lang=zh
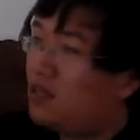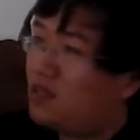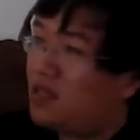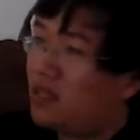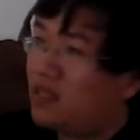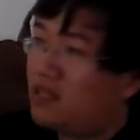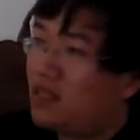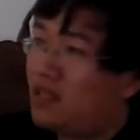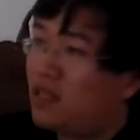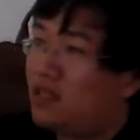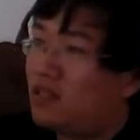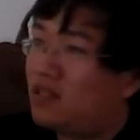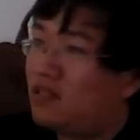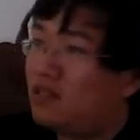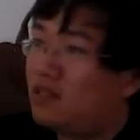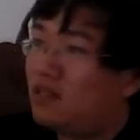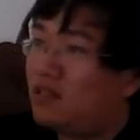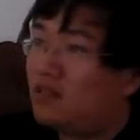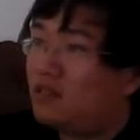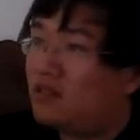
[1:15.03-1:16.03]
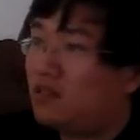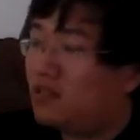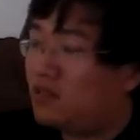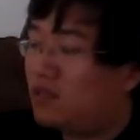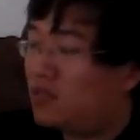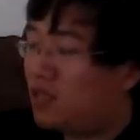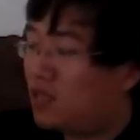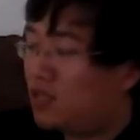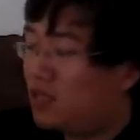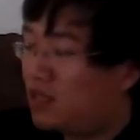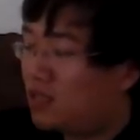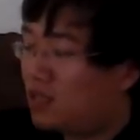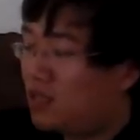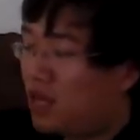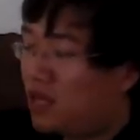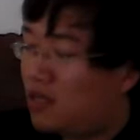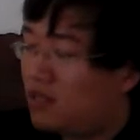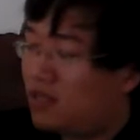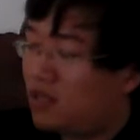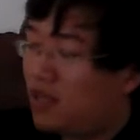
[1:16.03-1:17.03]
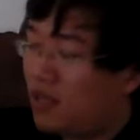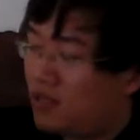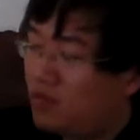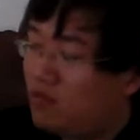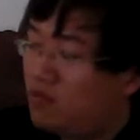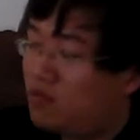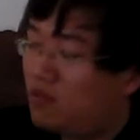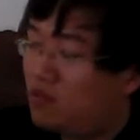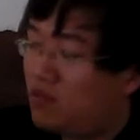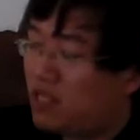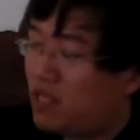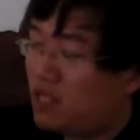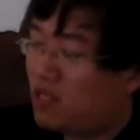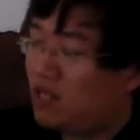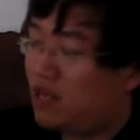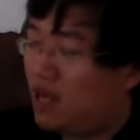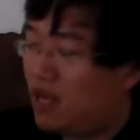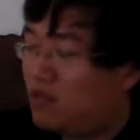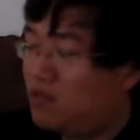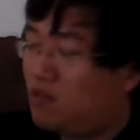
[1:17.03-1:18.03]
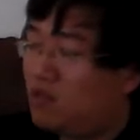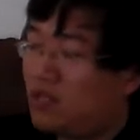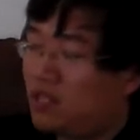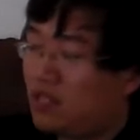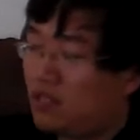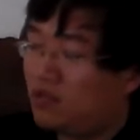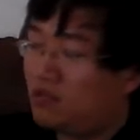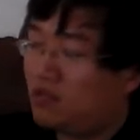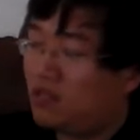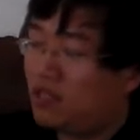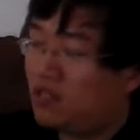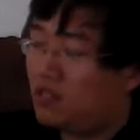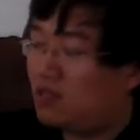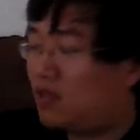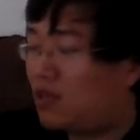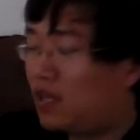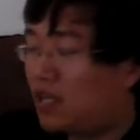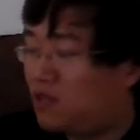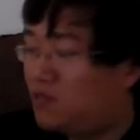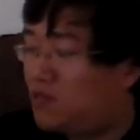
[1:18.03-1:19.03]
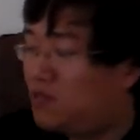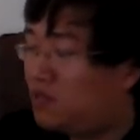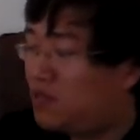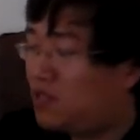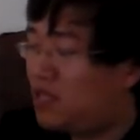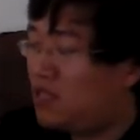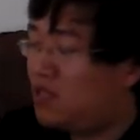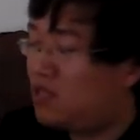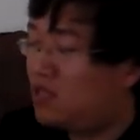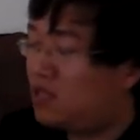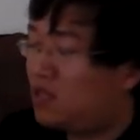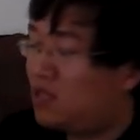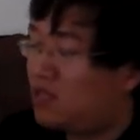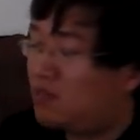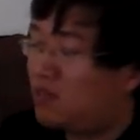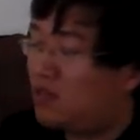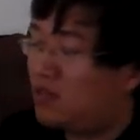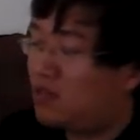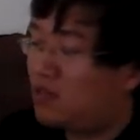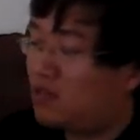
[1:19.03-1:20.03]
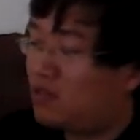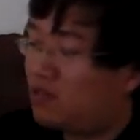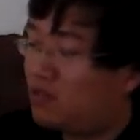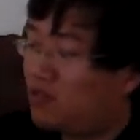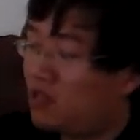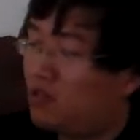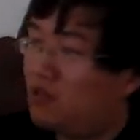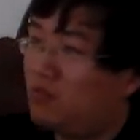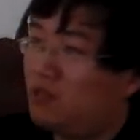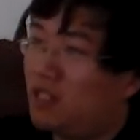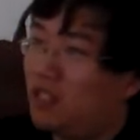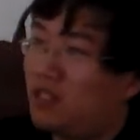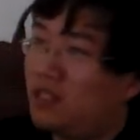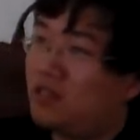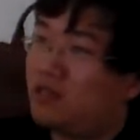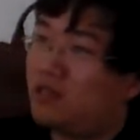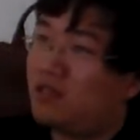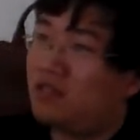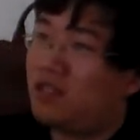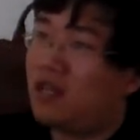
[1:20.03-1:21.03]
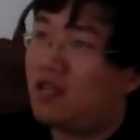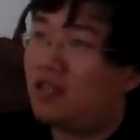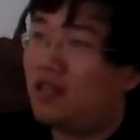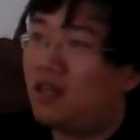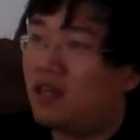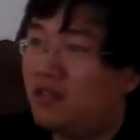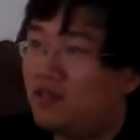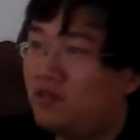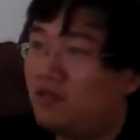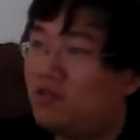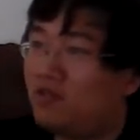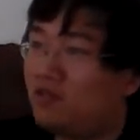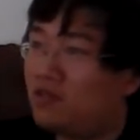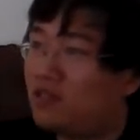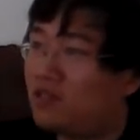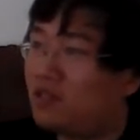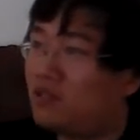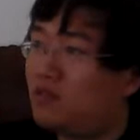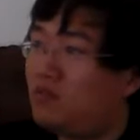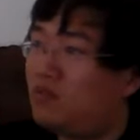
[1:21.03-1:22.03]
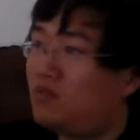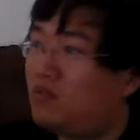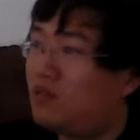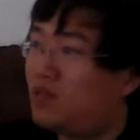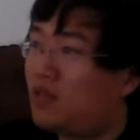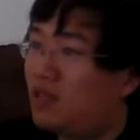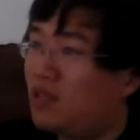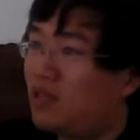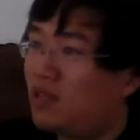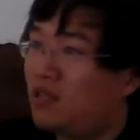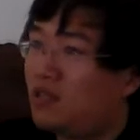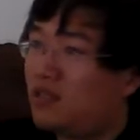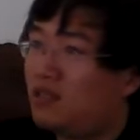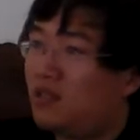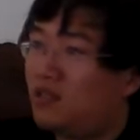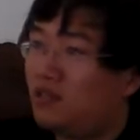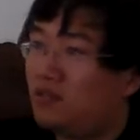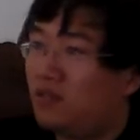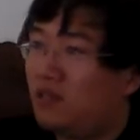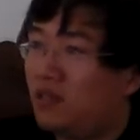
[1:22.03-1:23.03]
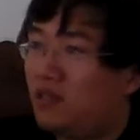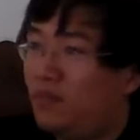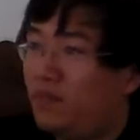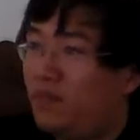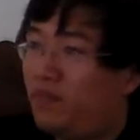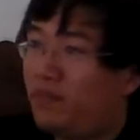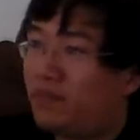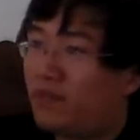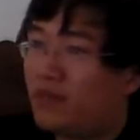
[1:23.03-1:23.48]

张载这个他是横渠县横渠人，所以叫横渠先生。那么最有名的就是他的横渠四句，叫做